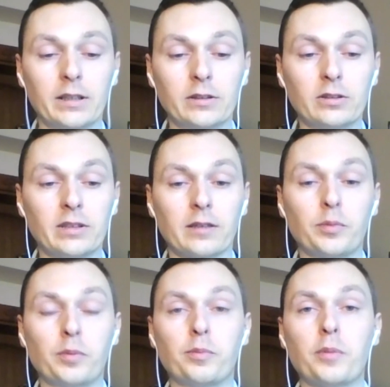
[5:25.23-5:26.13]
No tak,
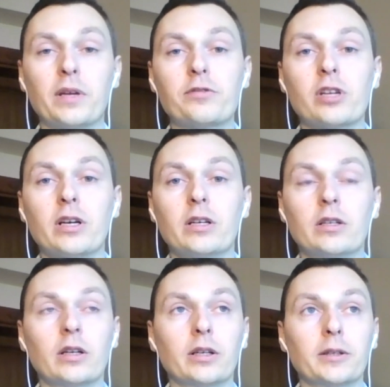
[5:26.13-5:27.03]
po pierwsze
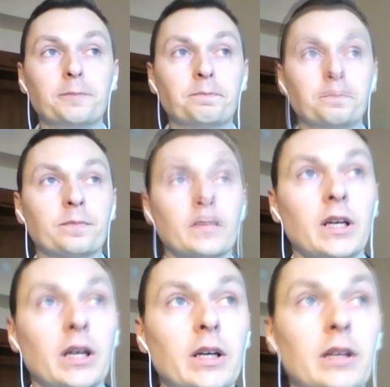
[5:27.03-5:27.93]

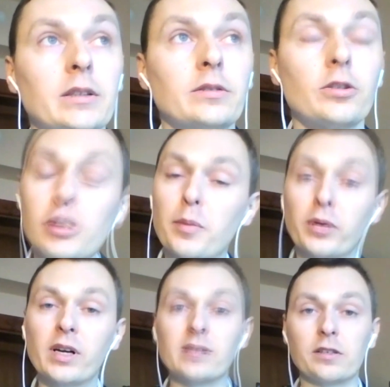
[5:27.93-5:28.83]
no, trzeba
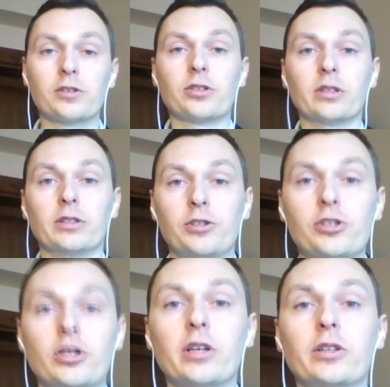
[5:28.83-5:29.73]
pokazać e,
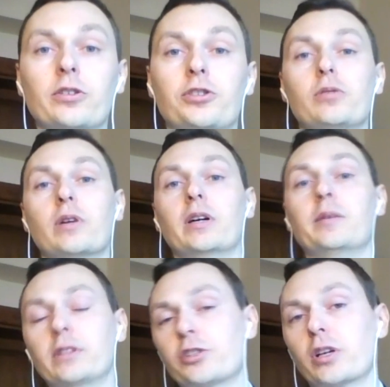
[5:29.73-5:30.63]
dzisiaj siłę
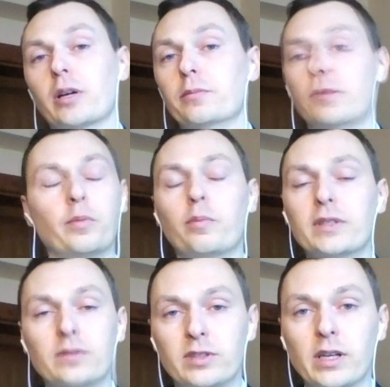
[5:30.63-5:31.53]
menedżera. Bez mm.
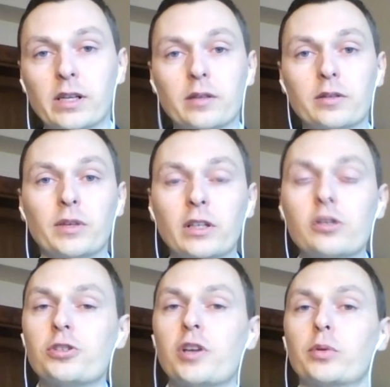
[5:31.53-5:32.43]
dwóch zdań. Menedżer
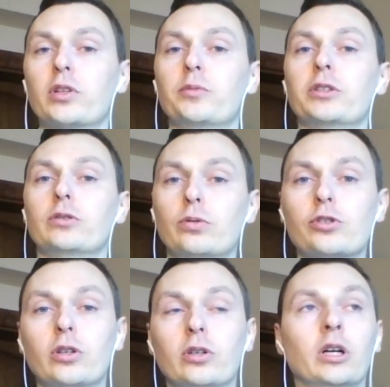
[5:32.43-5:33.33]
dzisiaj podejmuje
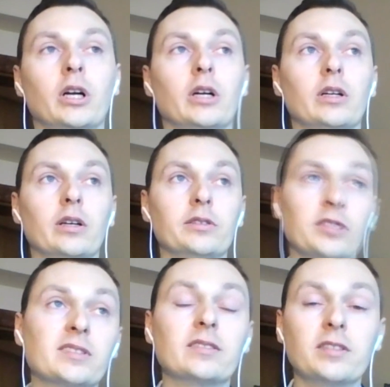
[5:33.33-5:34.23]
dużo e,
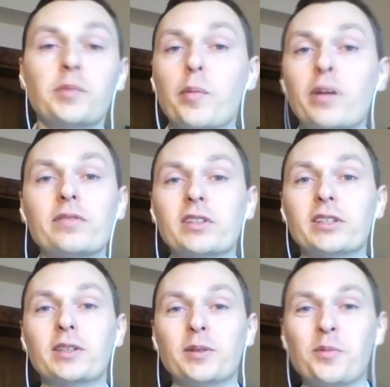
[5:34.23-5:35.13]
niestety
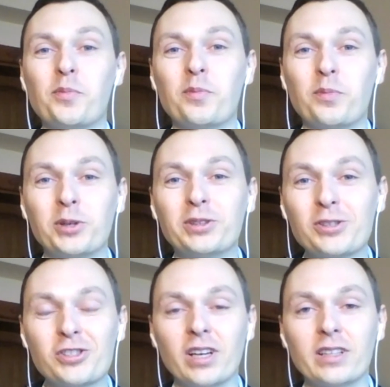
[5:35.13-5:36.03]
niepoprawnych e,
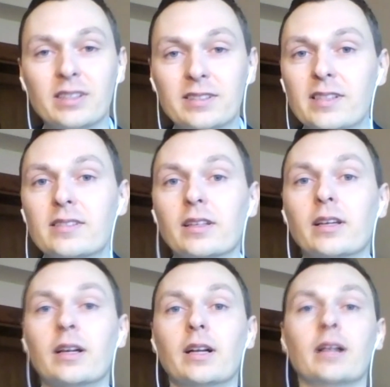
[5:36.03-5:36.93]
politycznie decyzji.
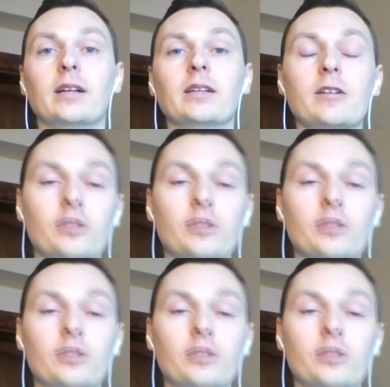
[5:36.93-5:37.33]
Mm.